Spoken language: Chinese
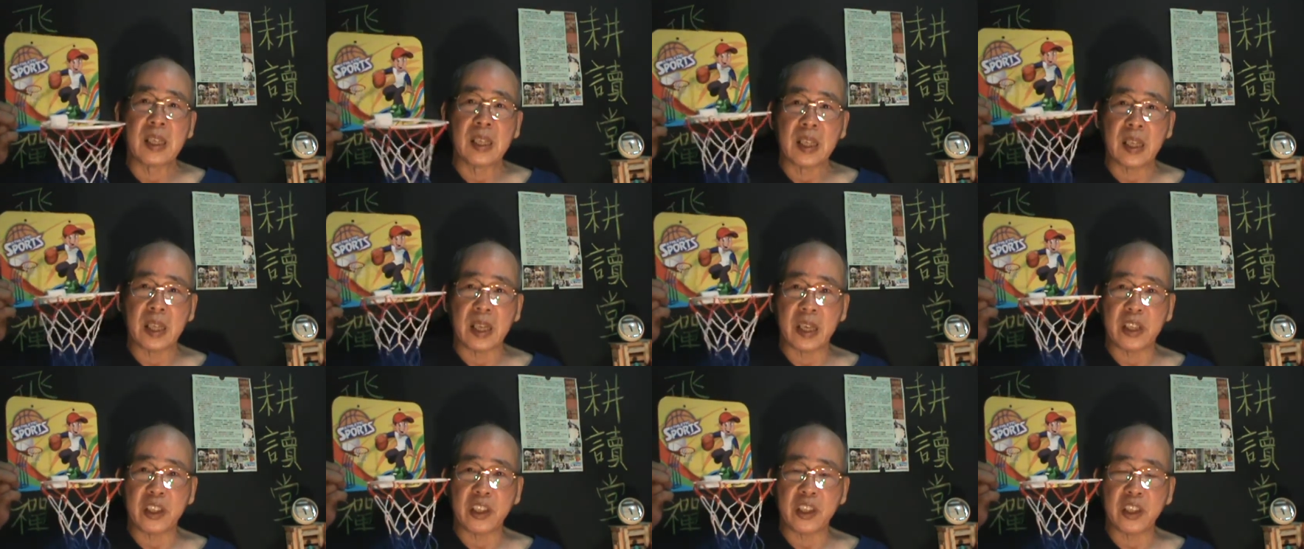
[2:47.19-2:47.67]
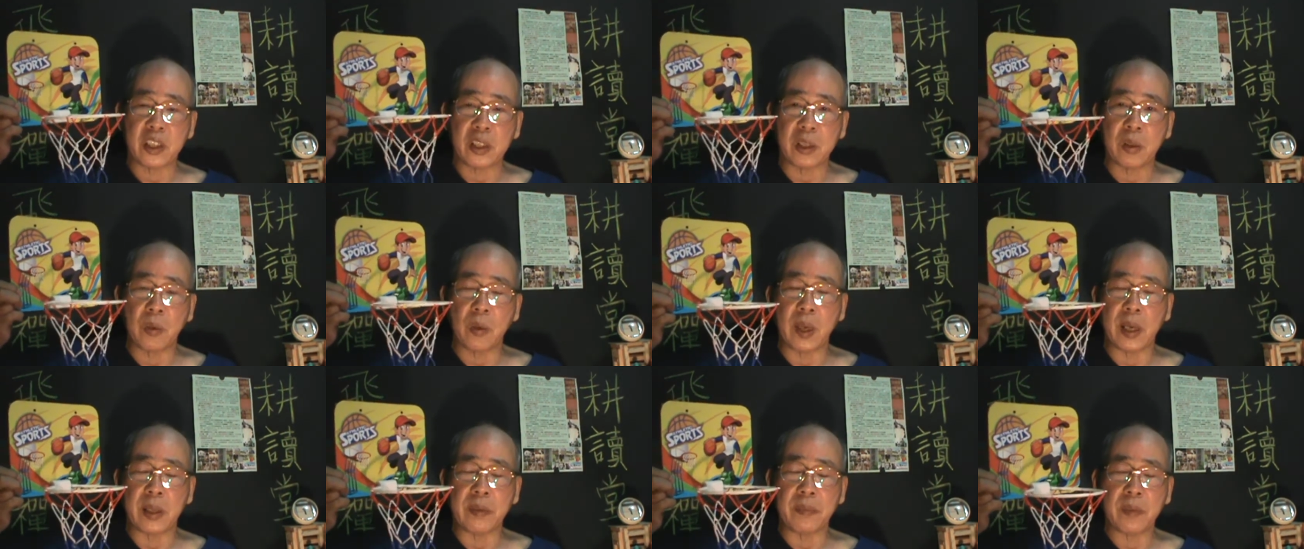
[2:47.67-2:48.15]
呃，习
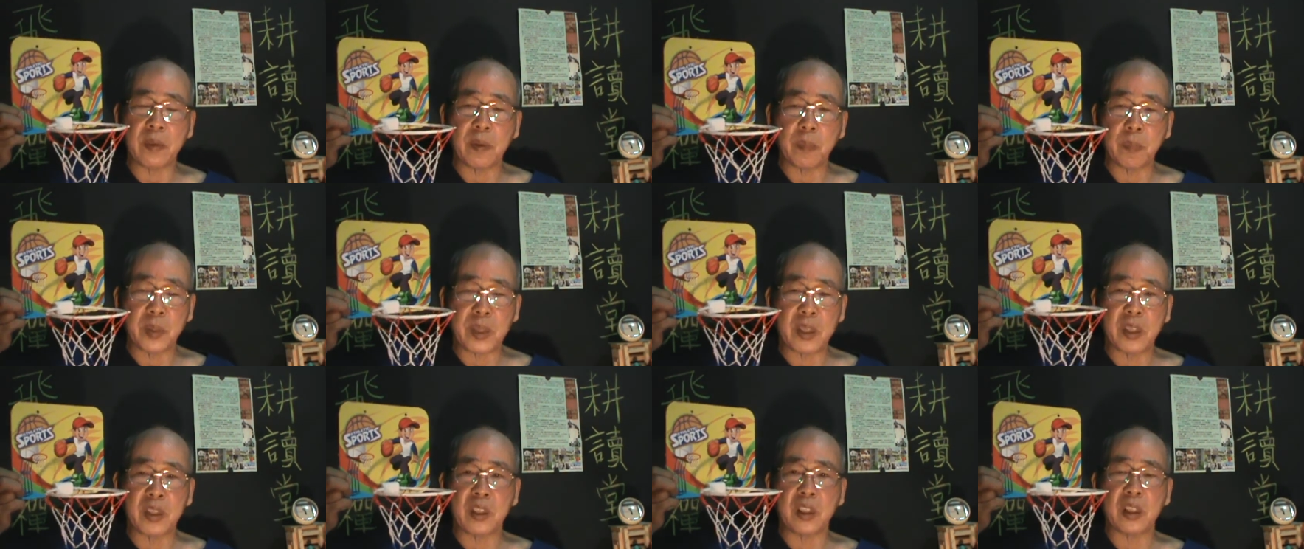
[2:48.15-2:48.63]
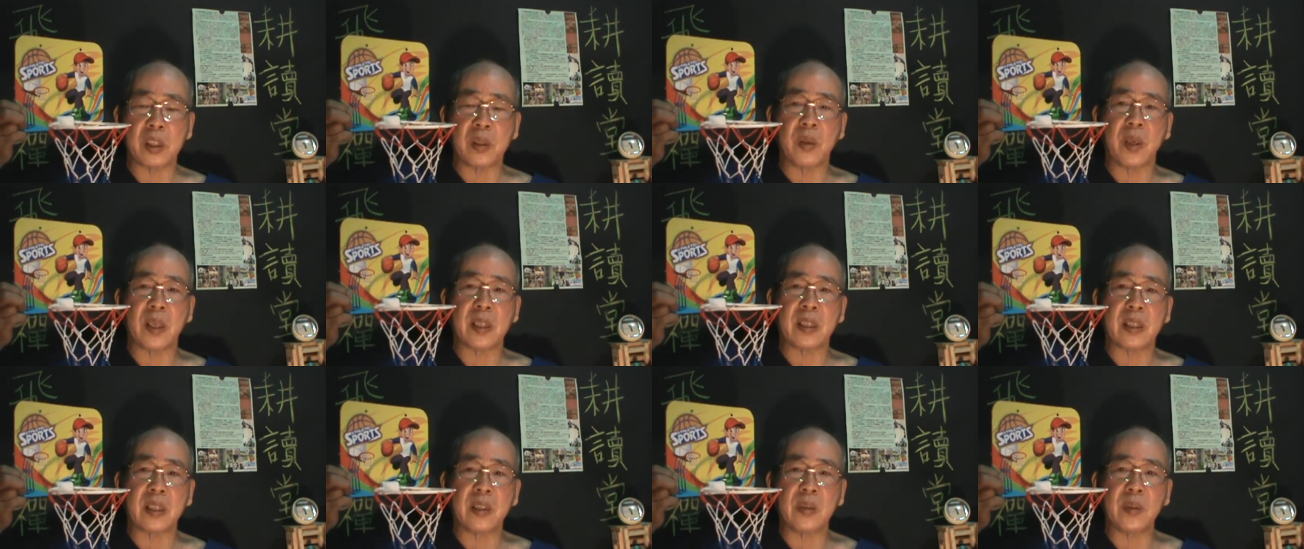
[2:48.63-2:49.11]
惯不是习
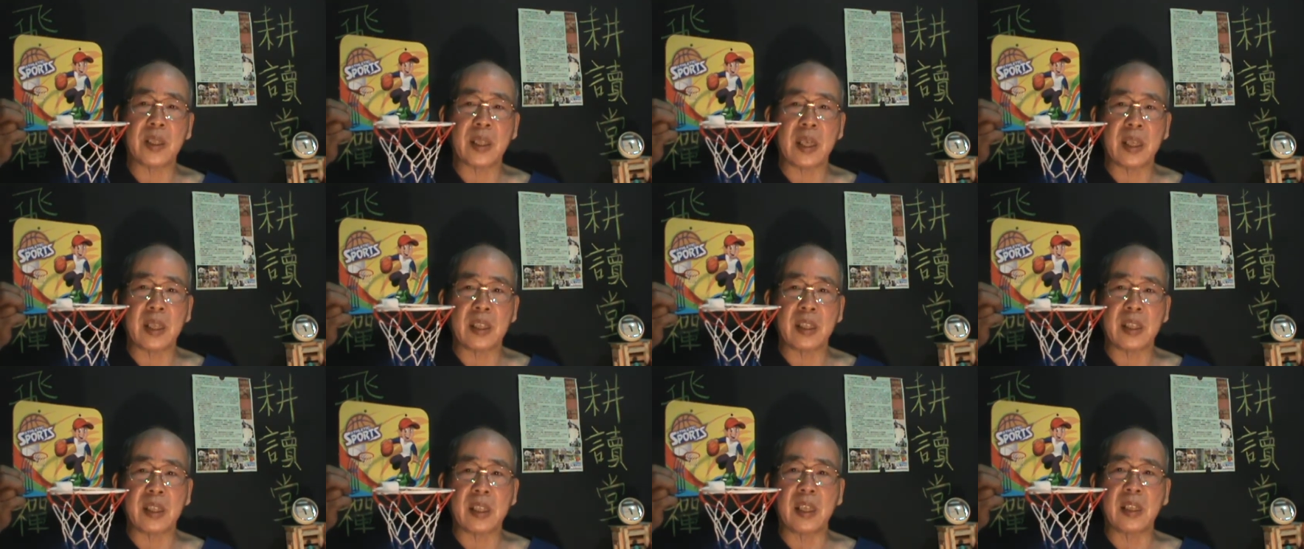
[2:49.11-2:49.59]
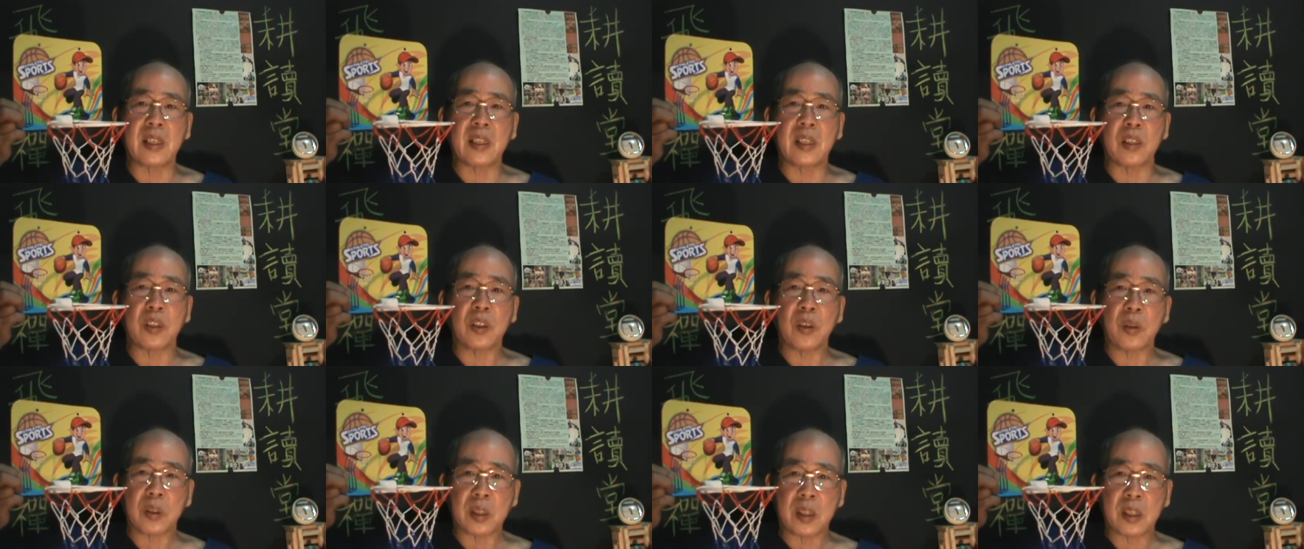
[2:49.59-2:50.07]
惯，因为他的身体
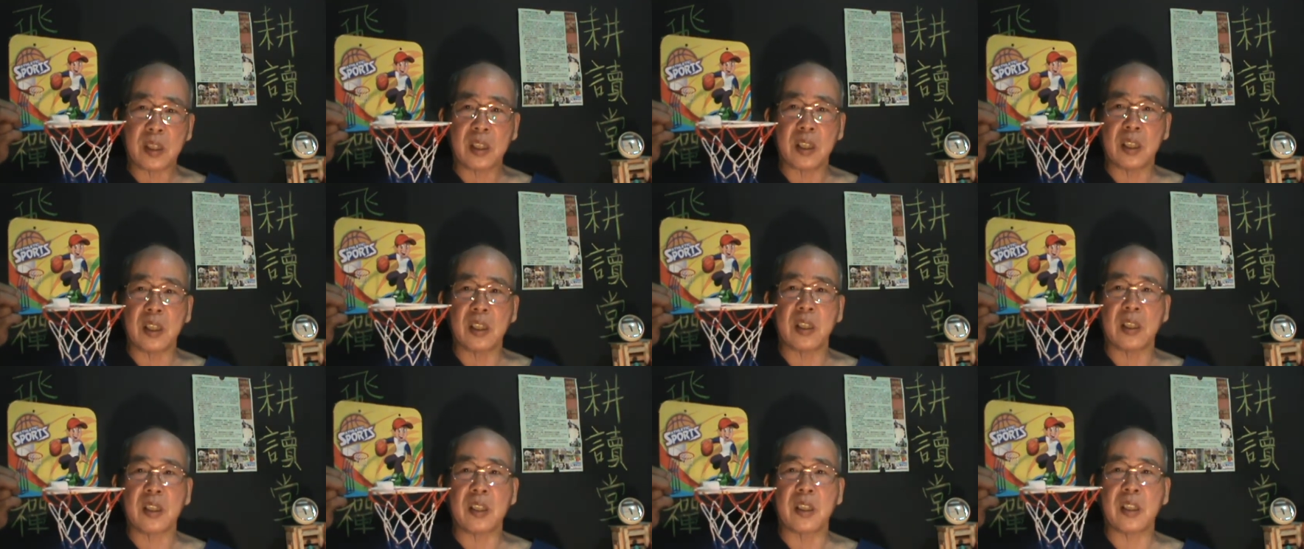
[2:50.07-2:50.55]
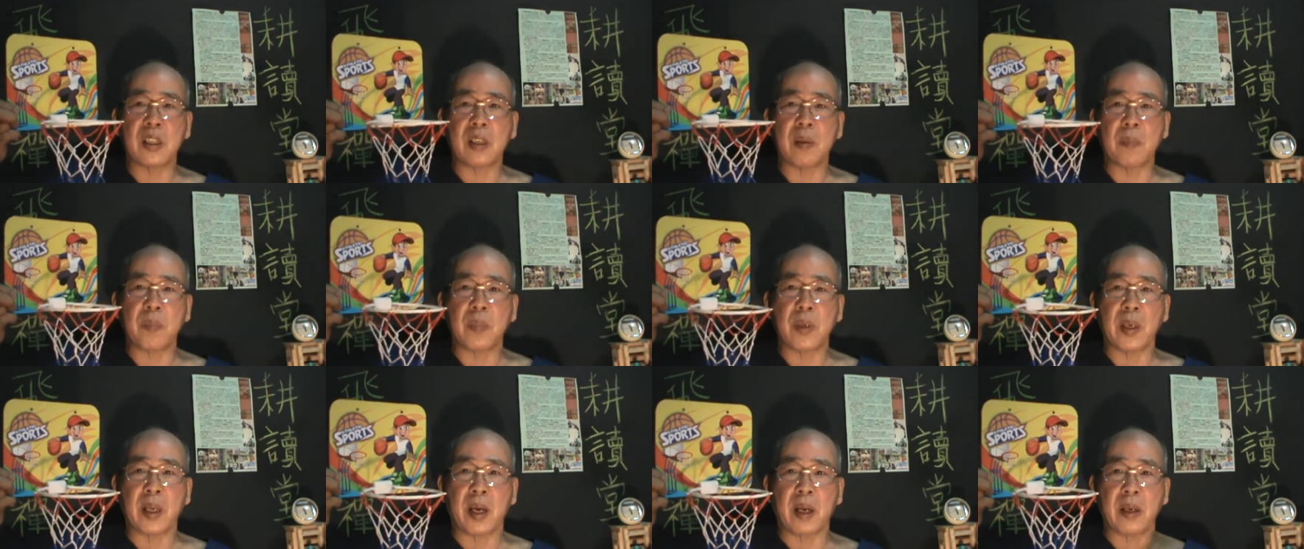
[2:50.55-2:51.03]
就支支
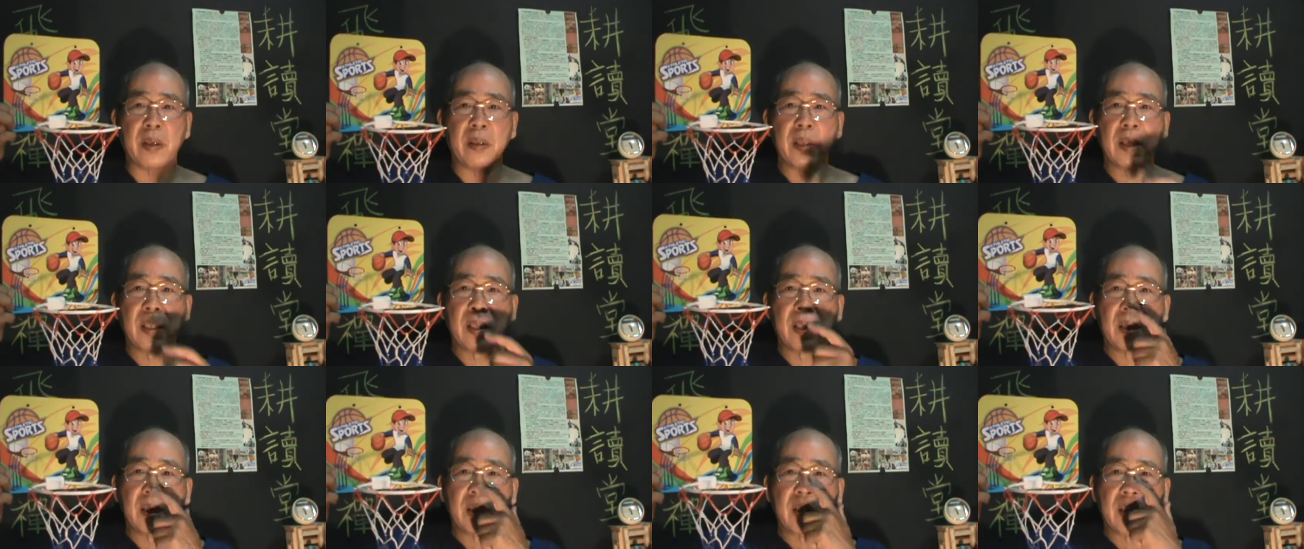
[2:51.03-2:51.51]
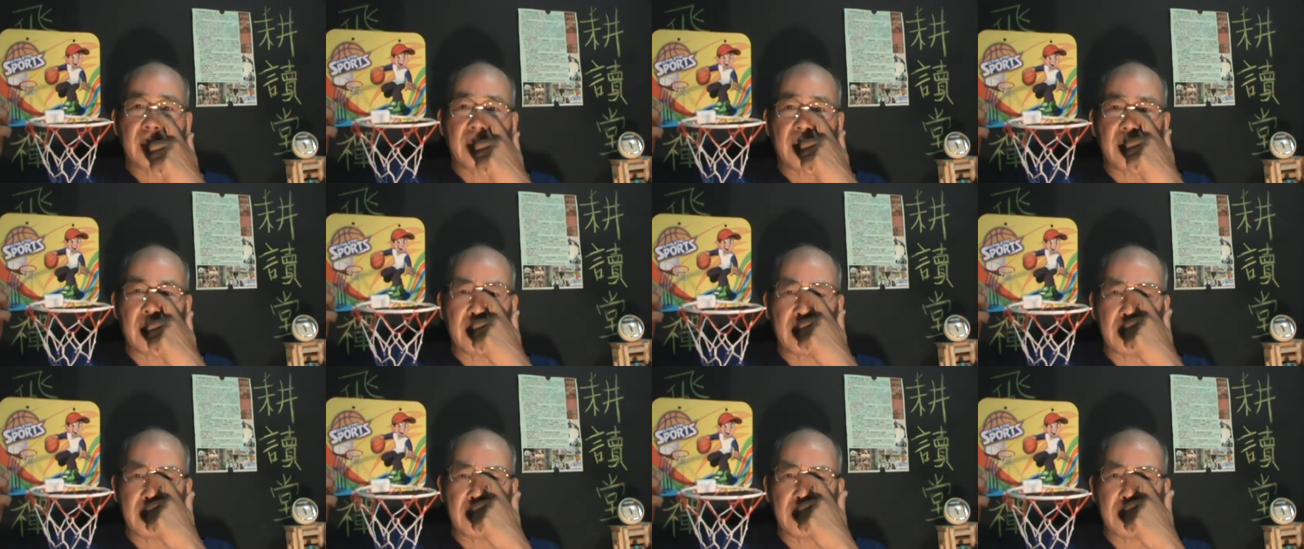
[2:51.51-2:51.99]
撑不了
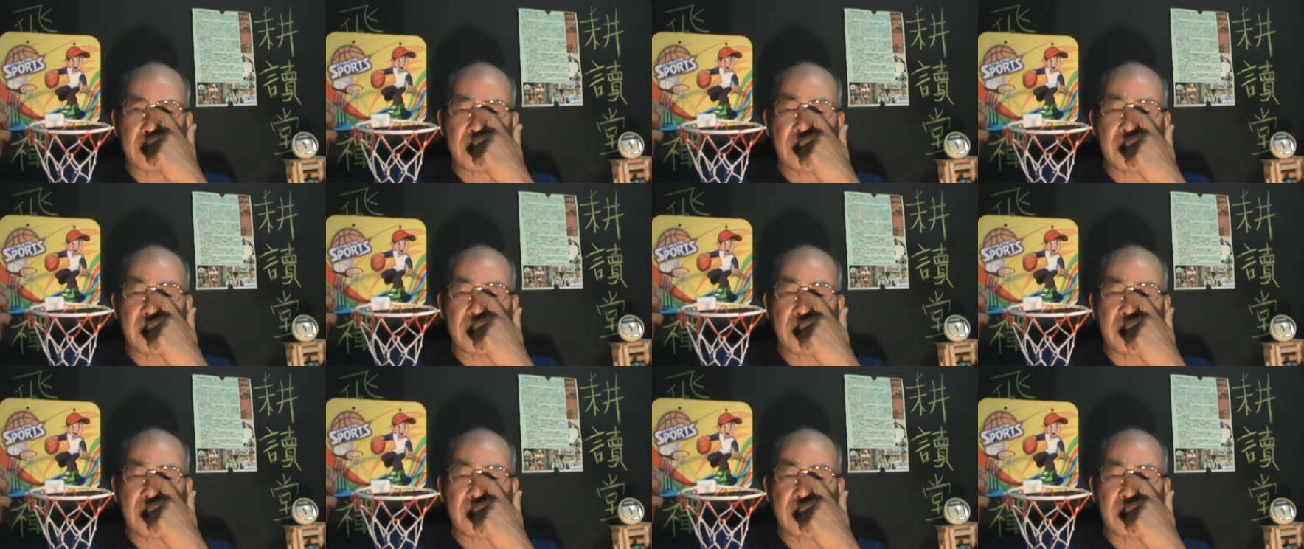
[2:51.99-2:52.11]
啊。